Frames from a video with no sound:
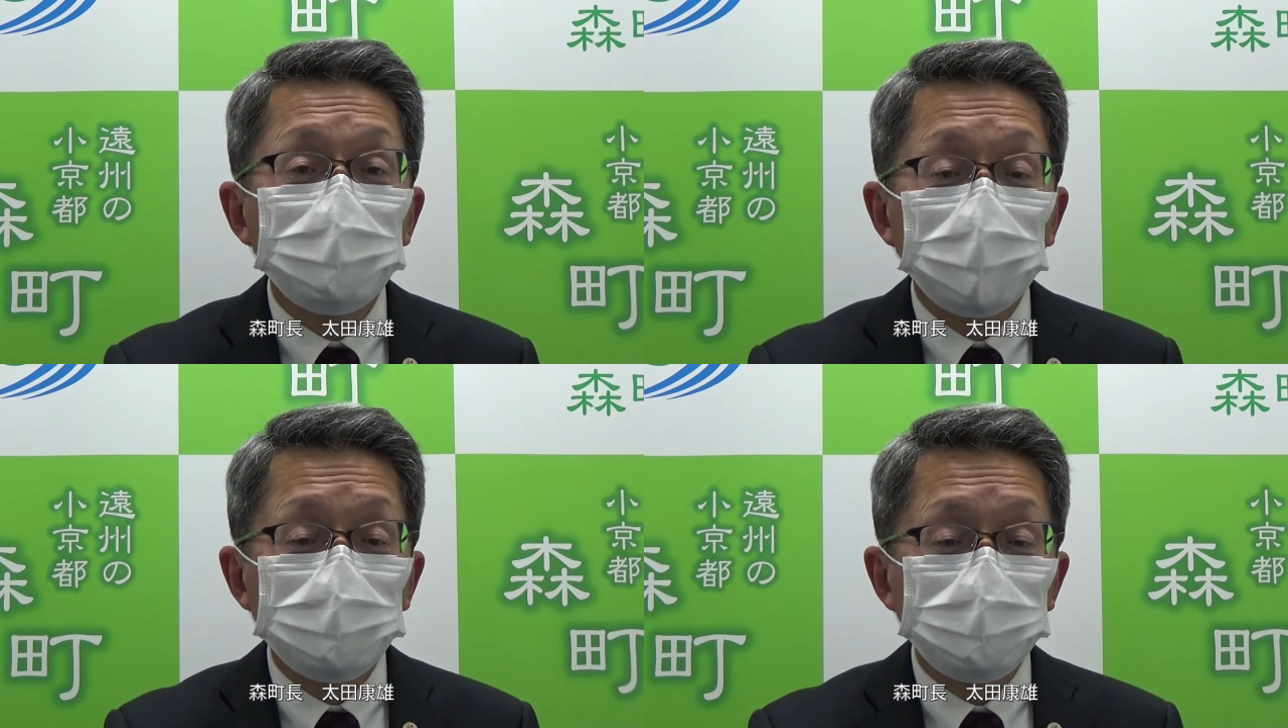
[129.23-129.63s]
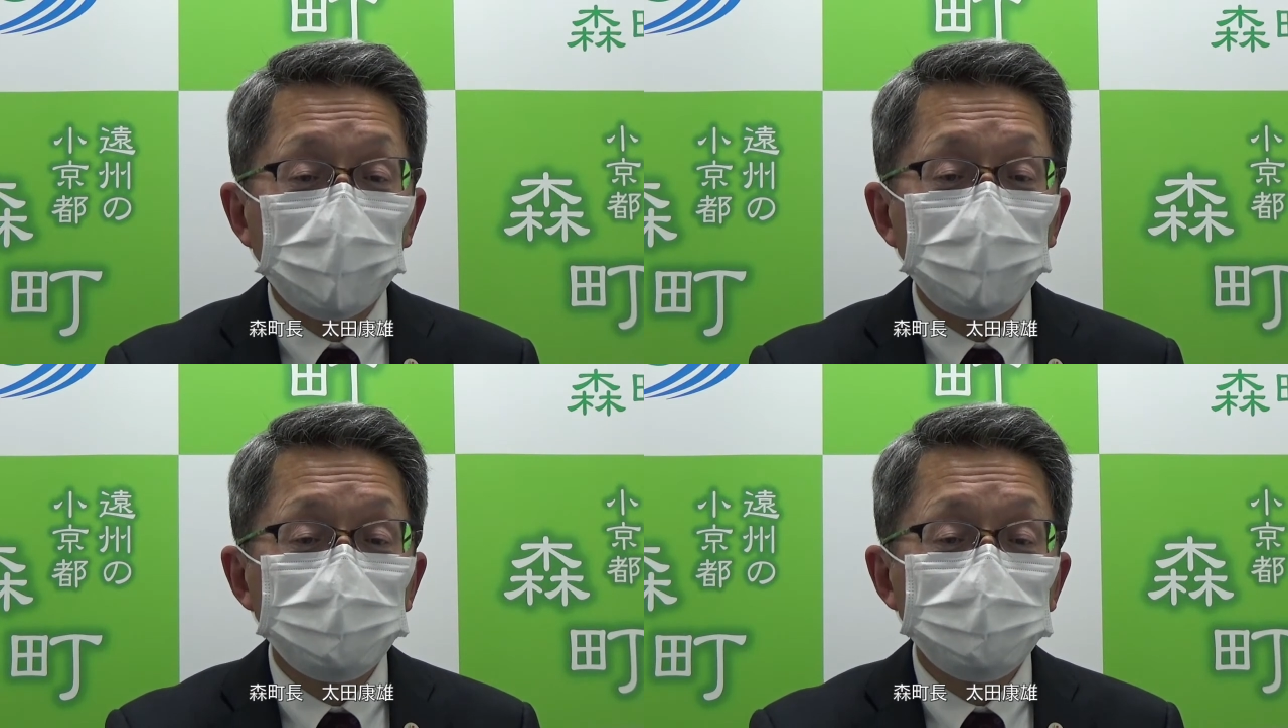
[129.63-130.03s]
まず
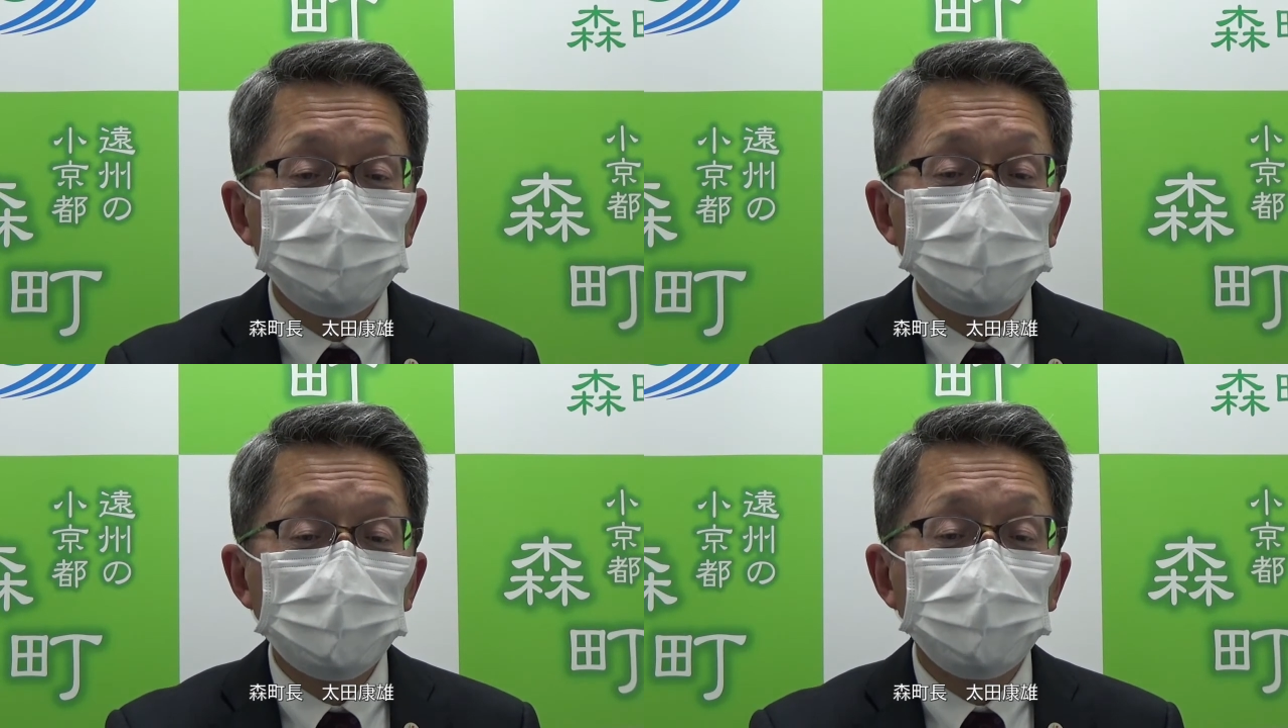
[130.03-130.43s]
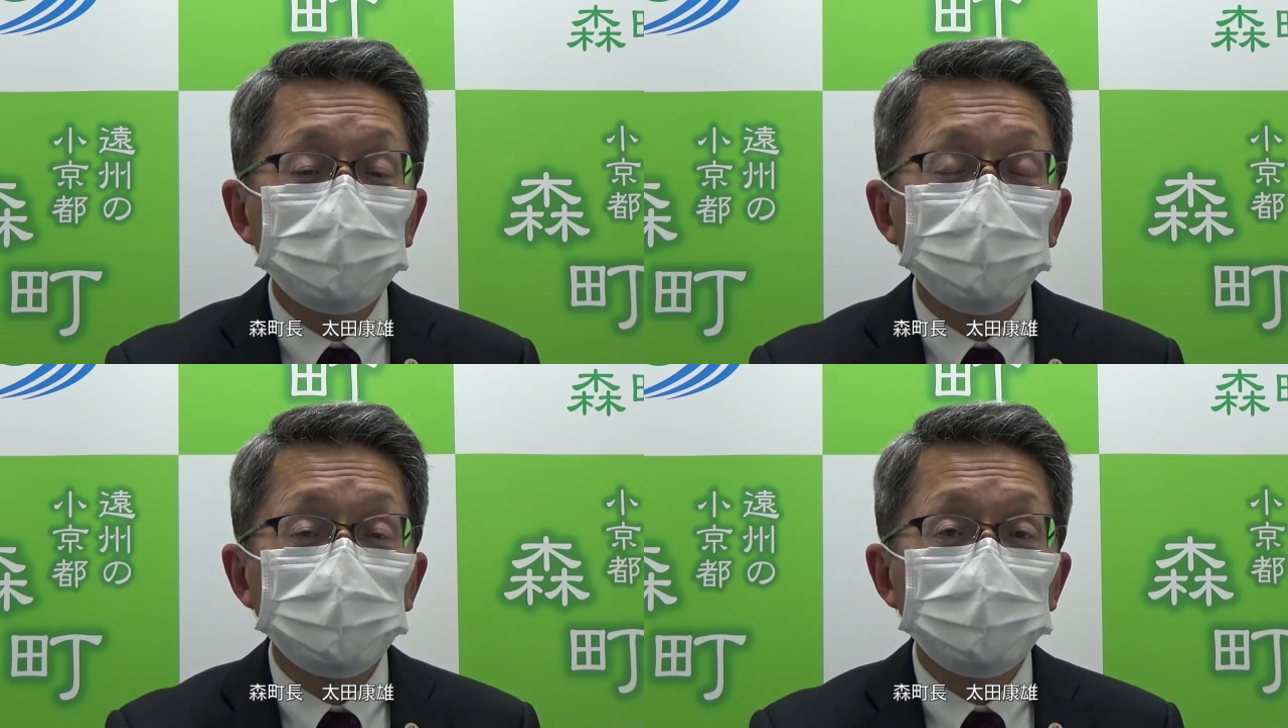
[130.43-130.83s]
は書類が
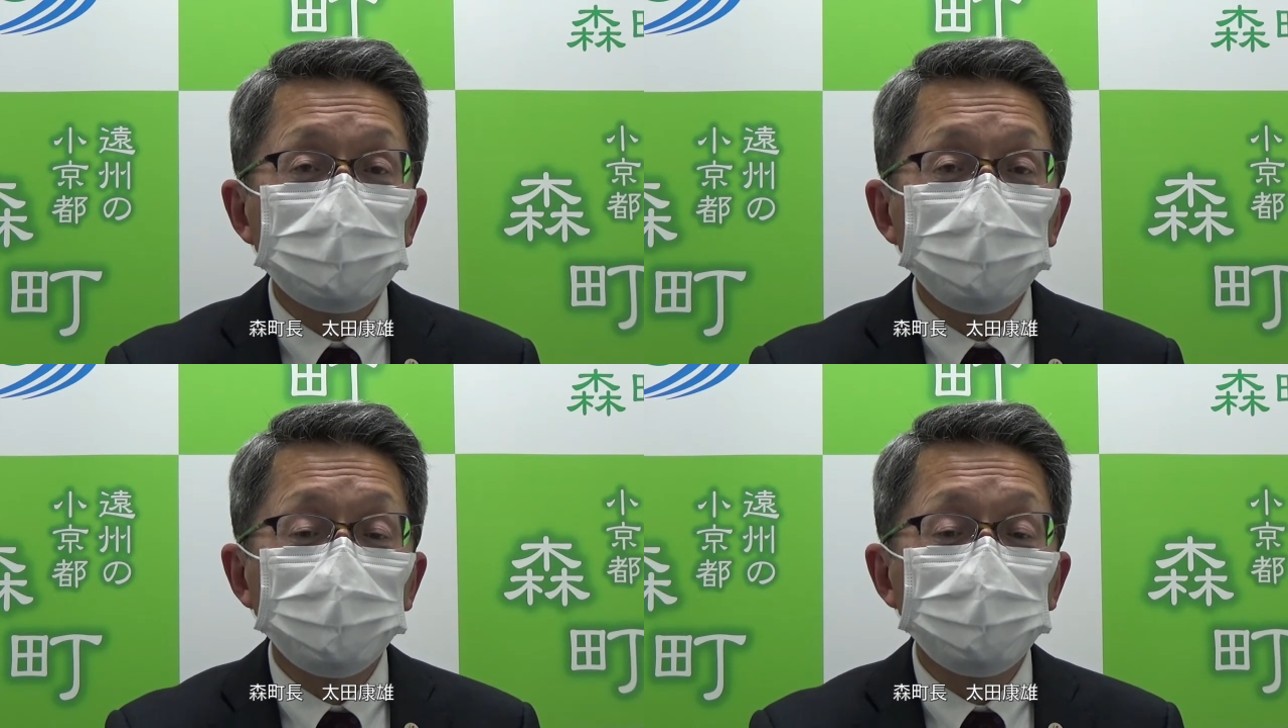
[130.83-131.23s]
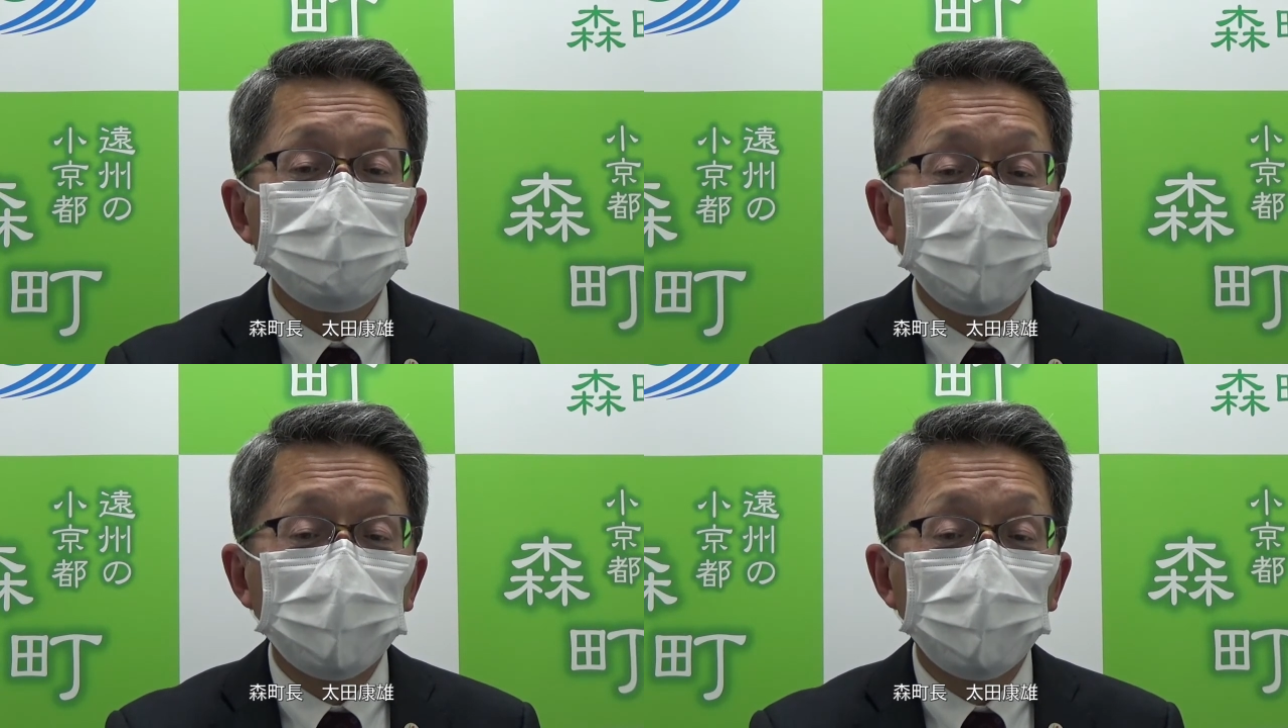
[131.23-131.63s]
お手元に届
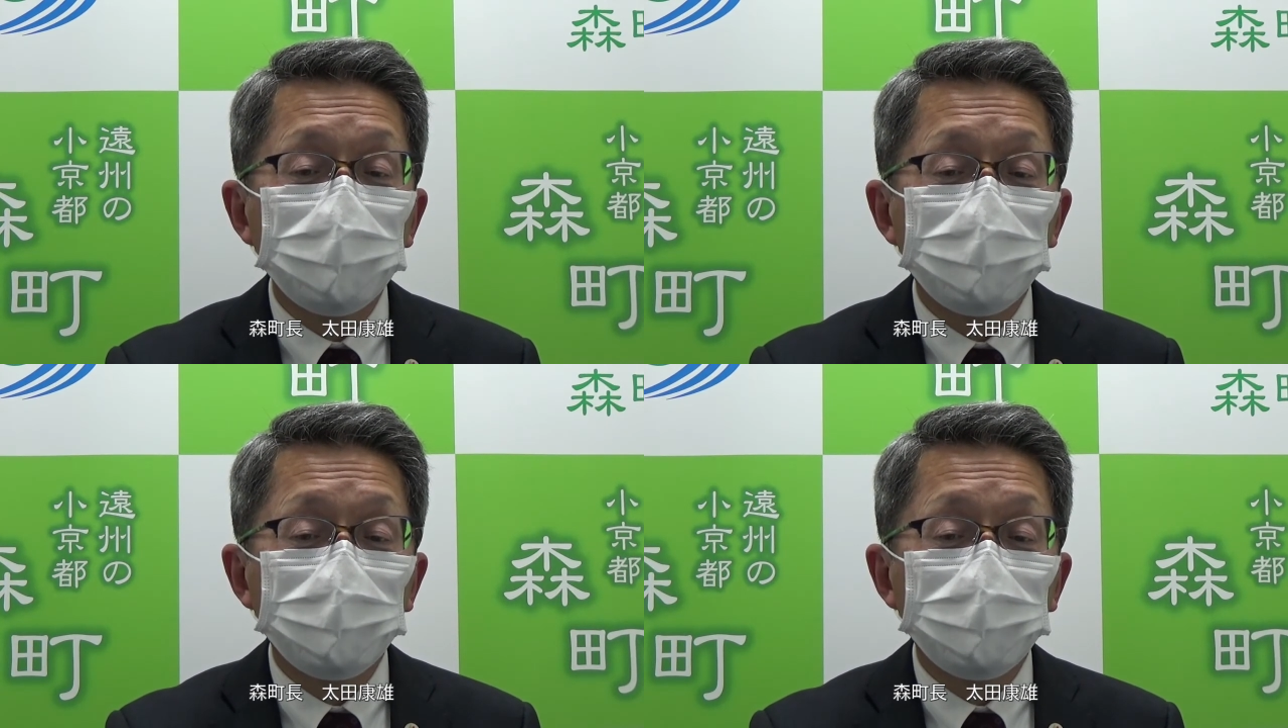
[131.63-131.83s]
くまで